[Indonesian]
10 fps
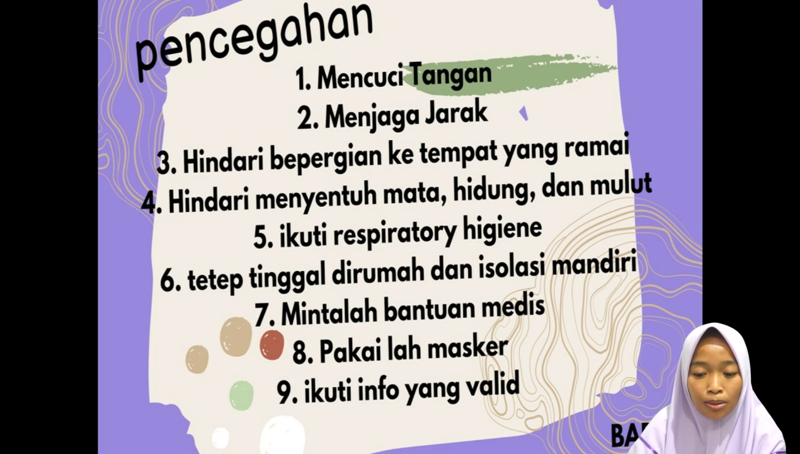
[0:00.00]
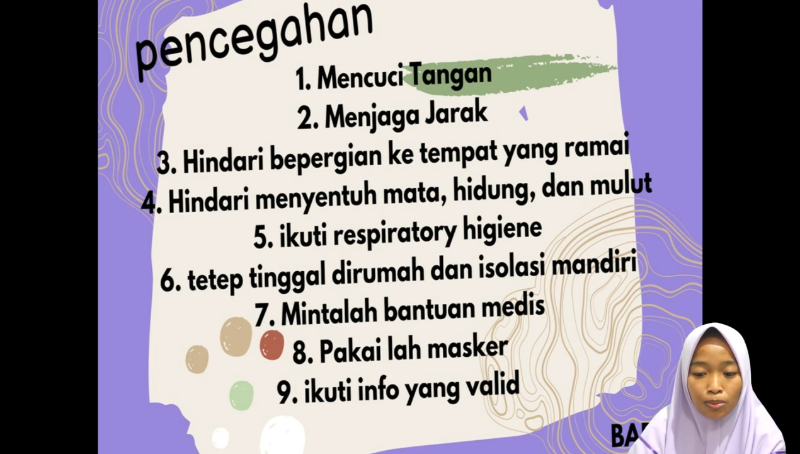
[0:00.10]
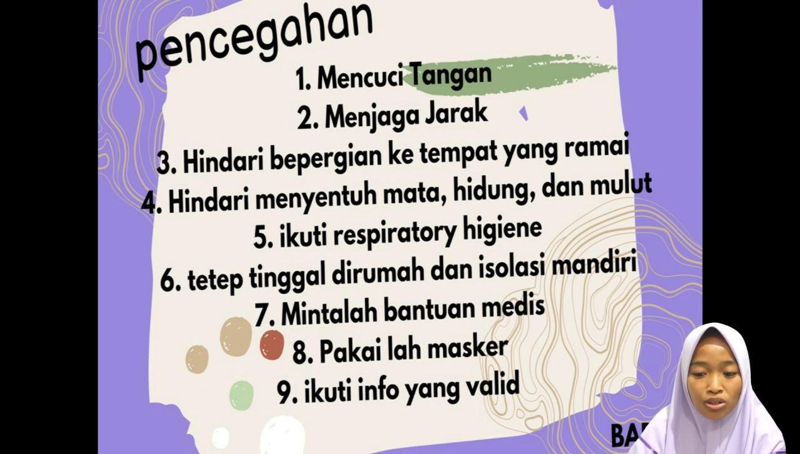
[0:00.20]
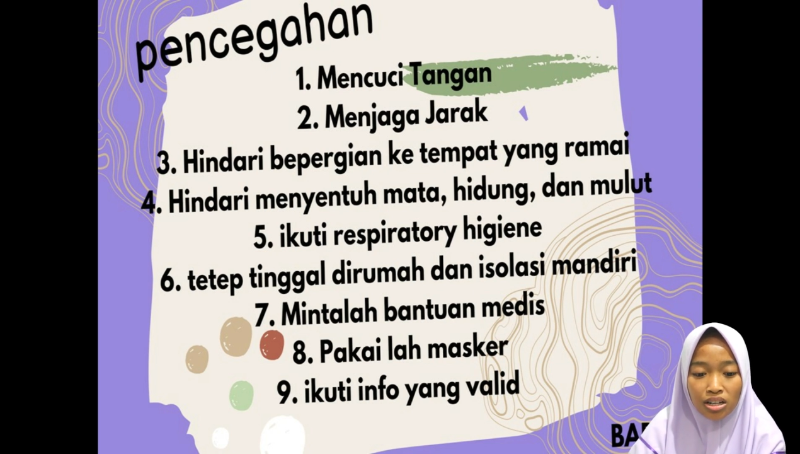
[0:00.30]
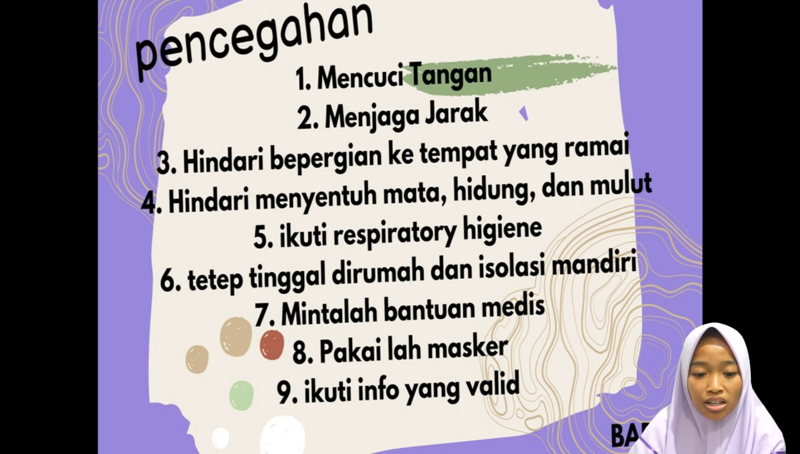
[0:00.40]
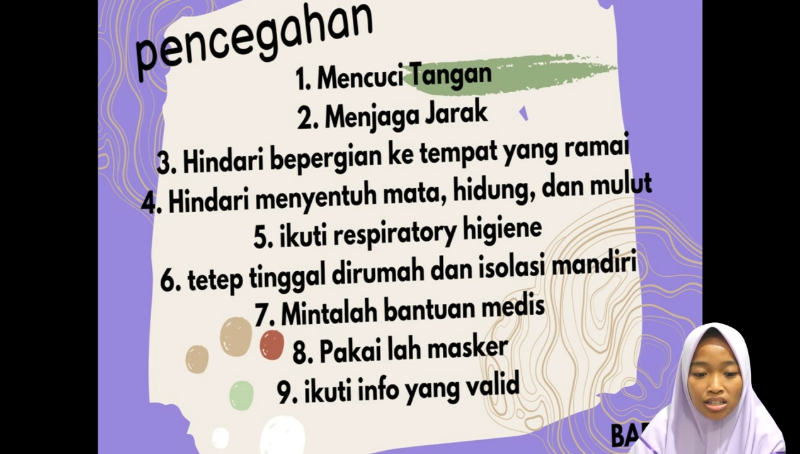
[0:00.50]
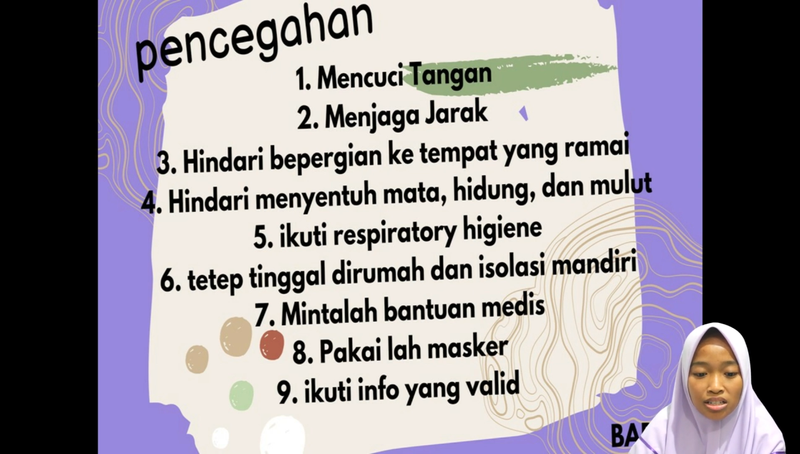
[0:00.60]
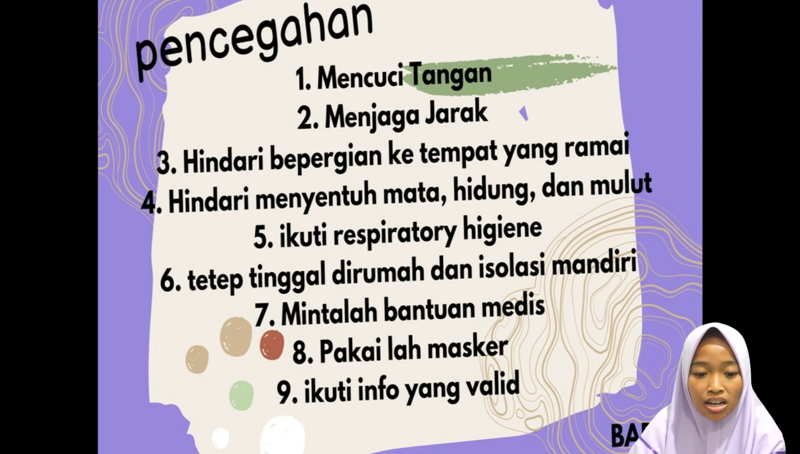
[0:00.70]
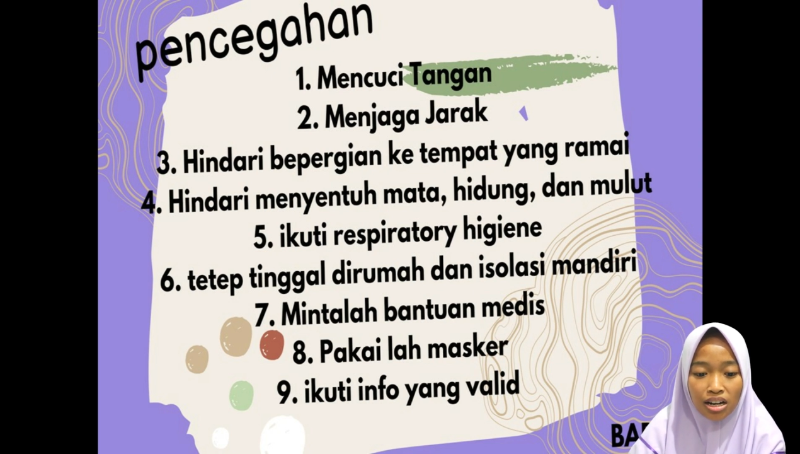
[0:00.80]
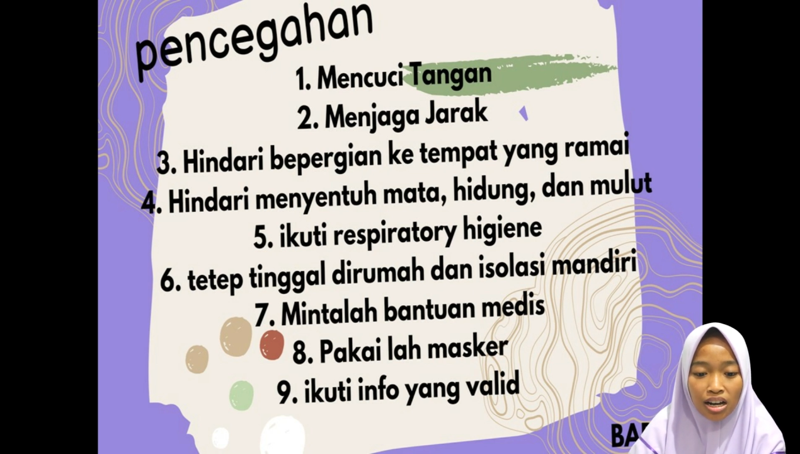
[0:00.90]
menjaga
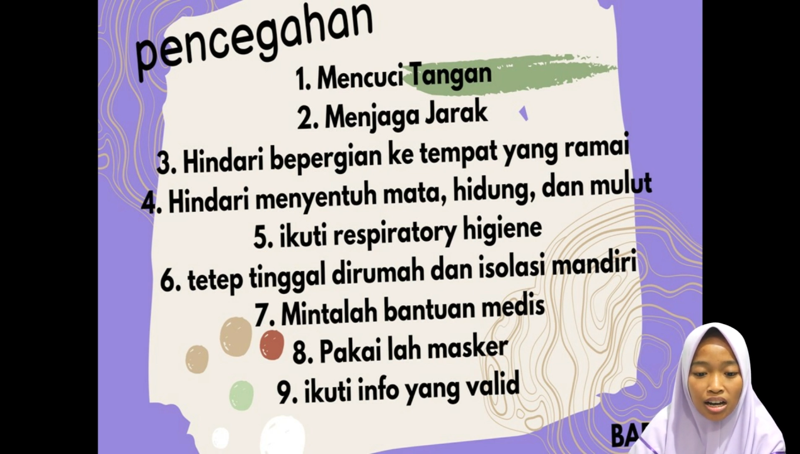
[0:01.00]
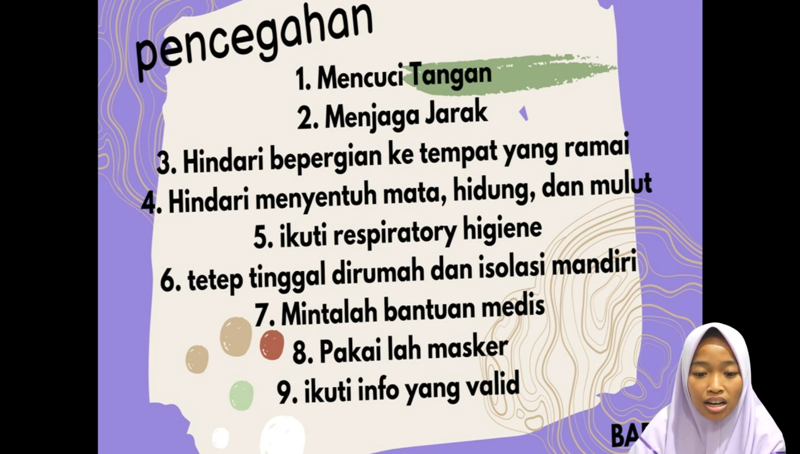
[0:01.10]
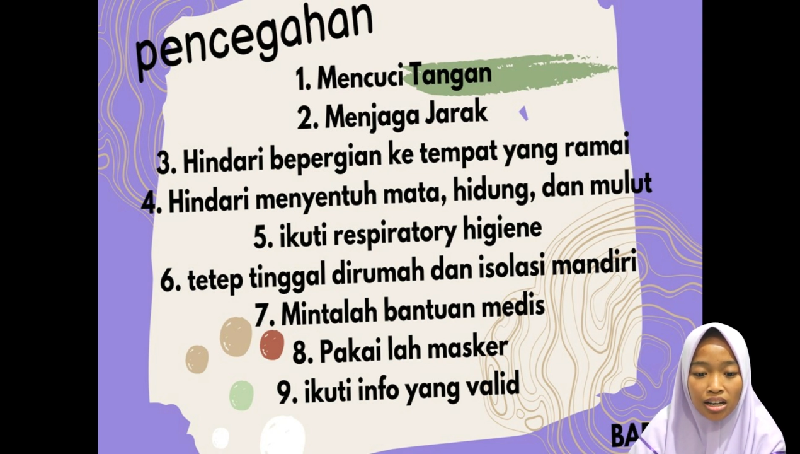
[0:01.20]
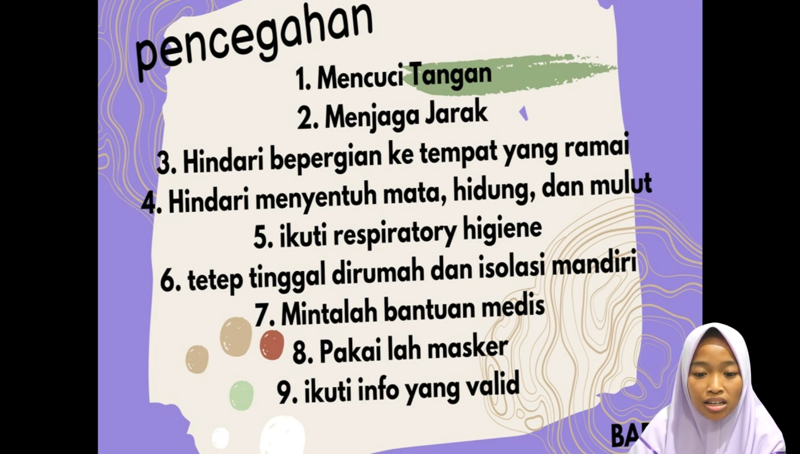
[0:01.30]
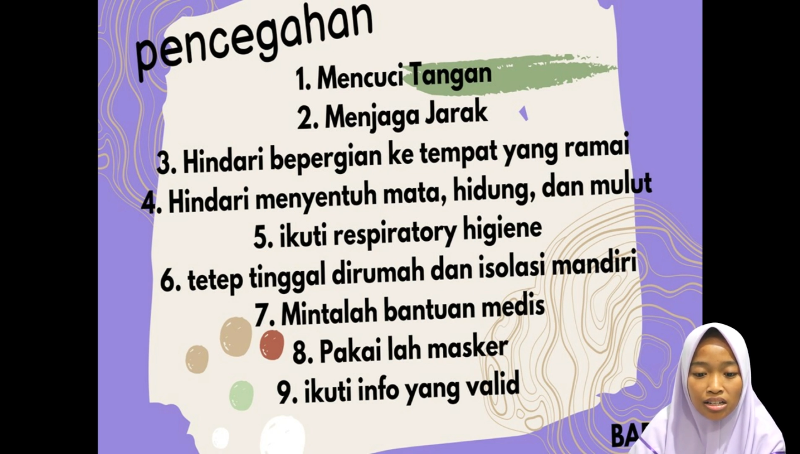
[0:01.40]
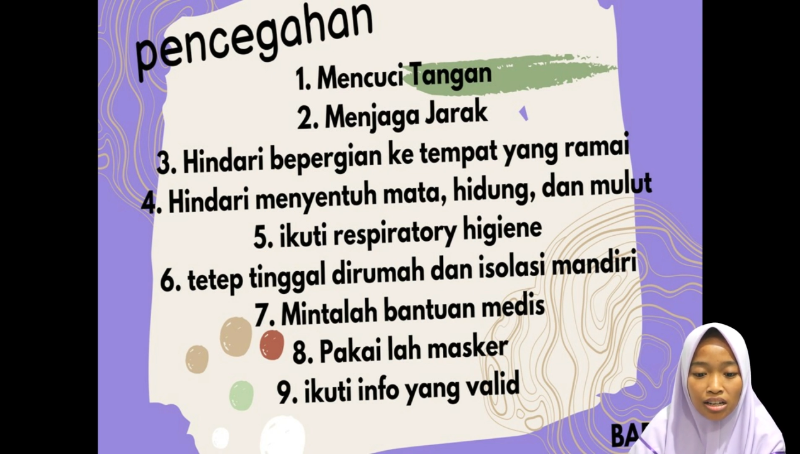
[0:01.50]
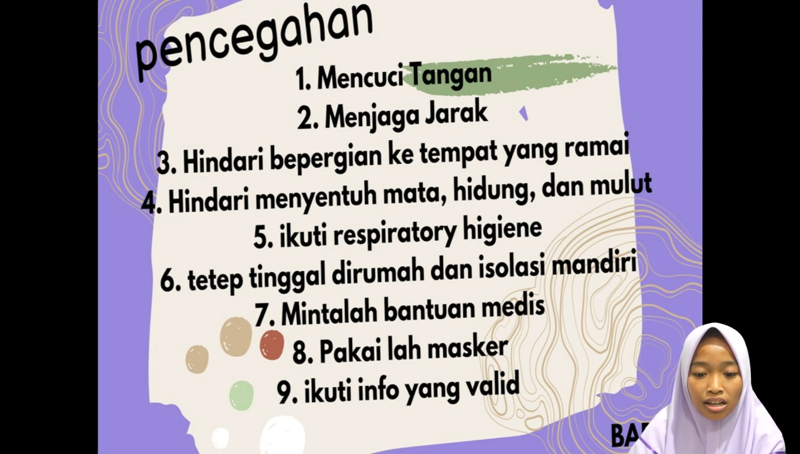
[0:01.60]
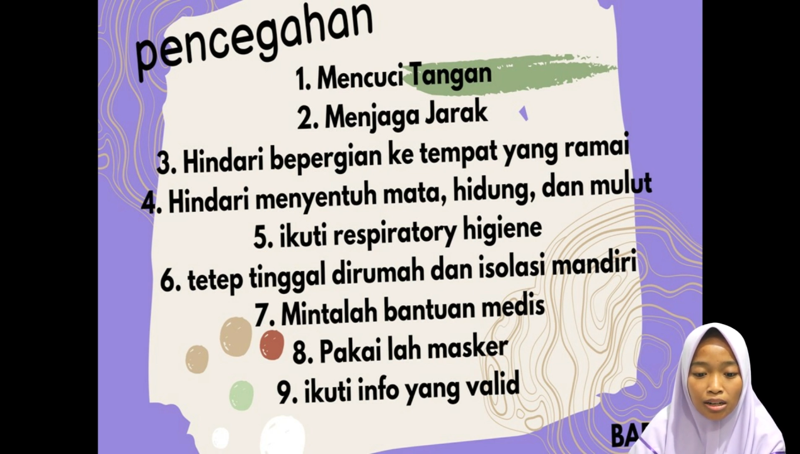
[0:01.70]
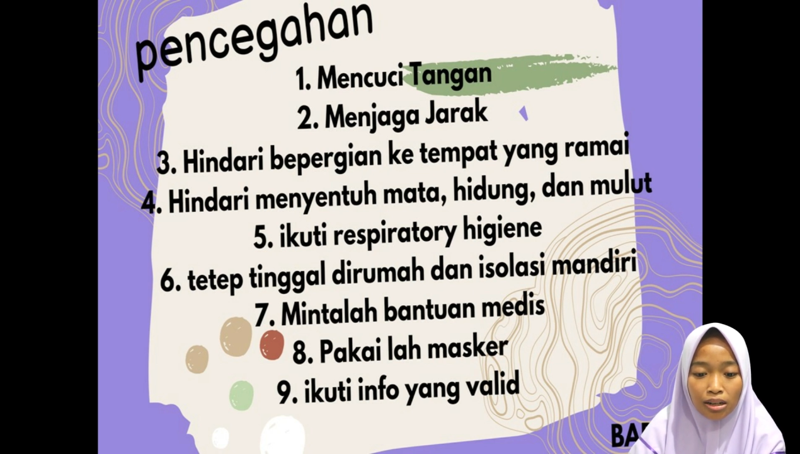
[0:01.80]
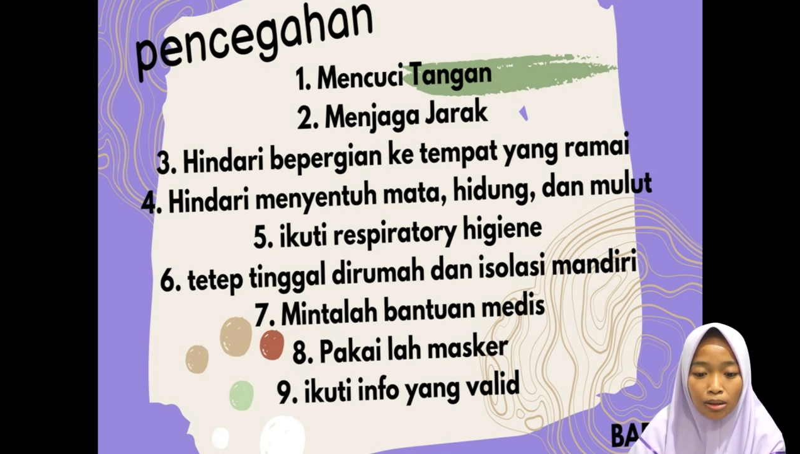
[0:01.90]
jarak,
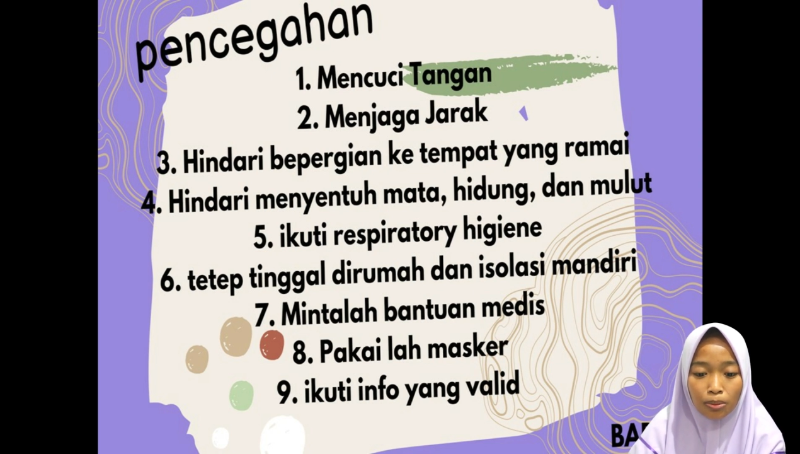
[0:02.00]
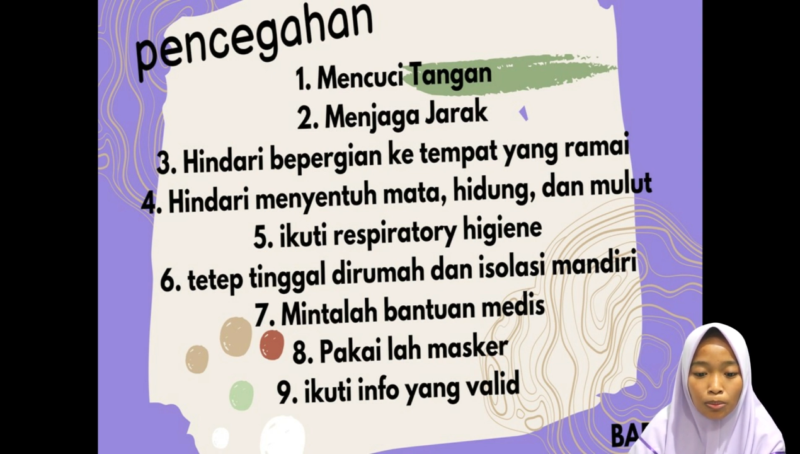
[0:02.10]
hindari